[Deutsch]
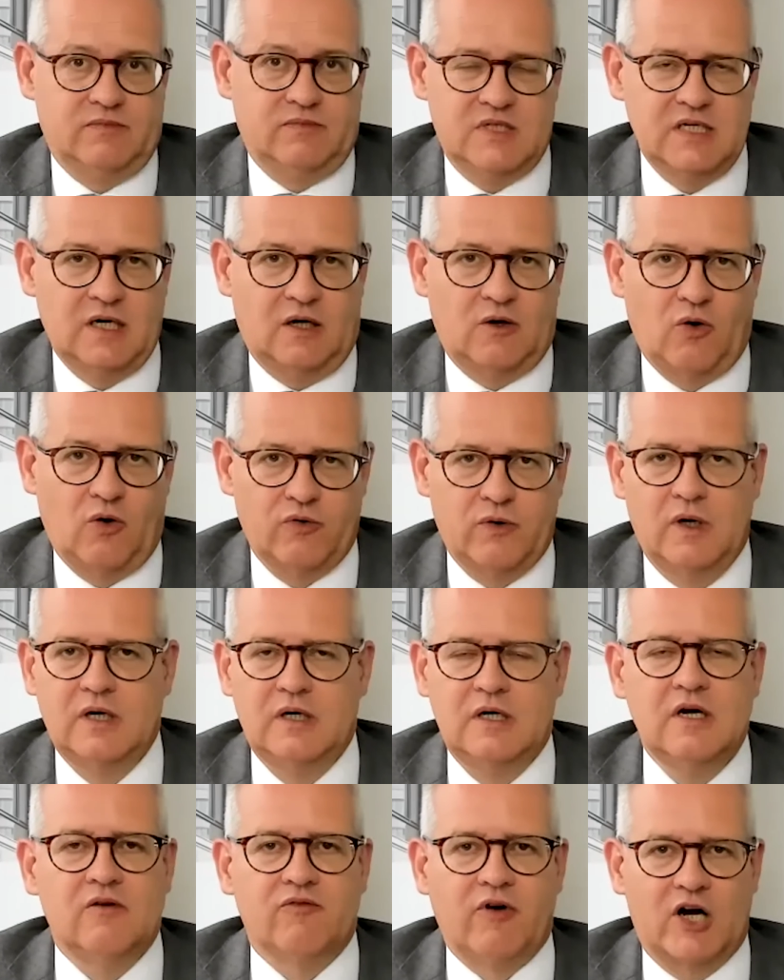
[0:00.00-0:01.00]
die dann auch
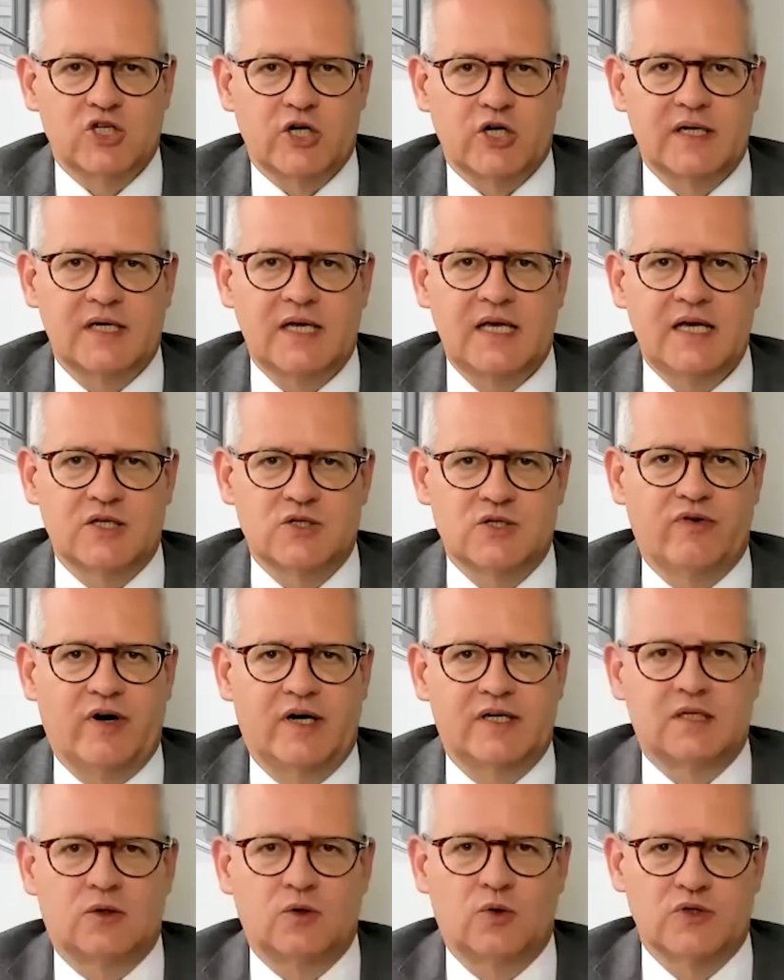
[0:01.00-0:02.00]
wahrscheinlich eher zu
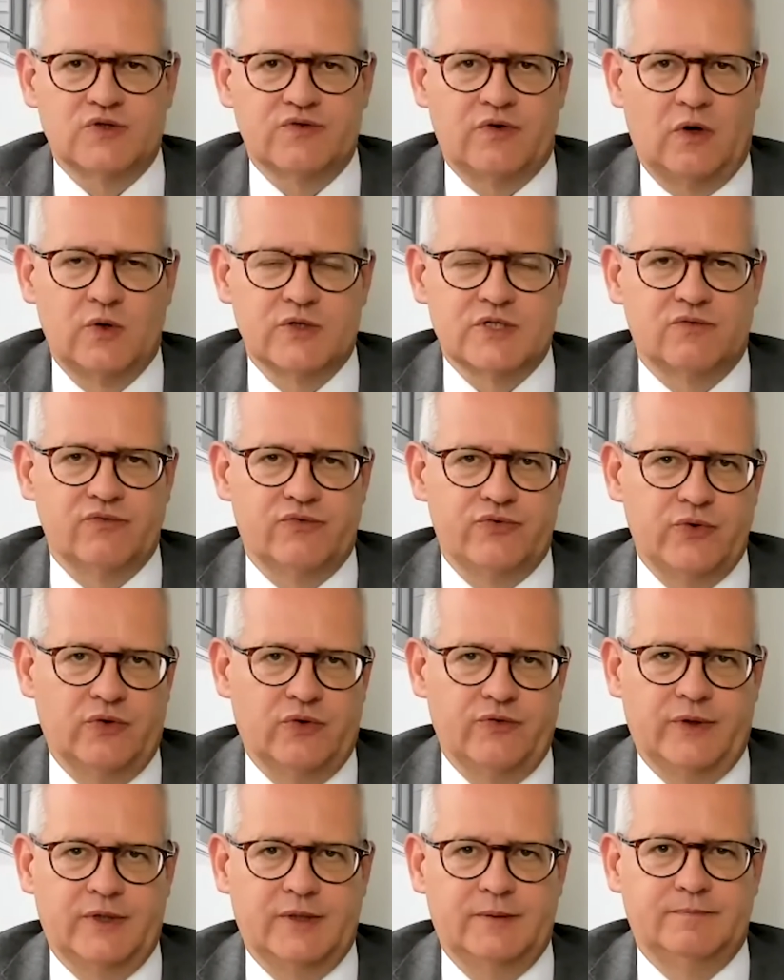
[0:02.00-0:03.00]
weiteren Kursverlusten
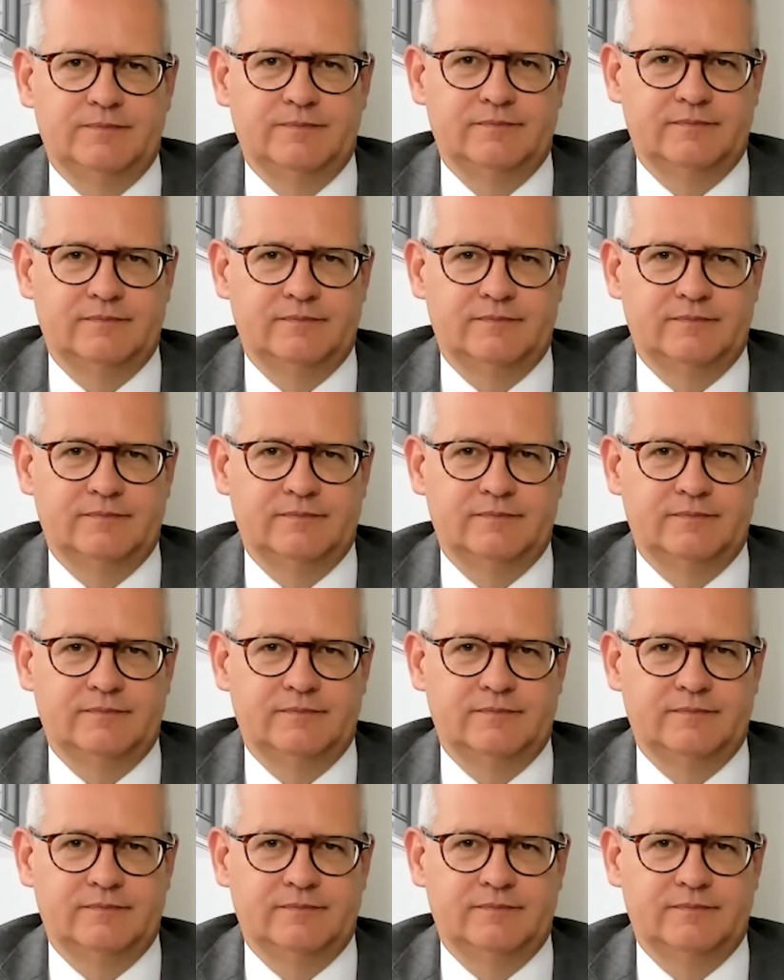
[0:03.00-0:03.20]
führen würde.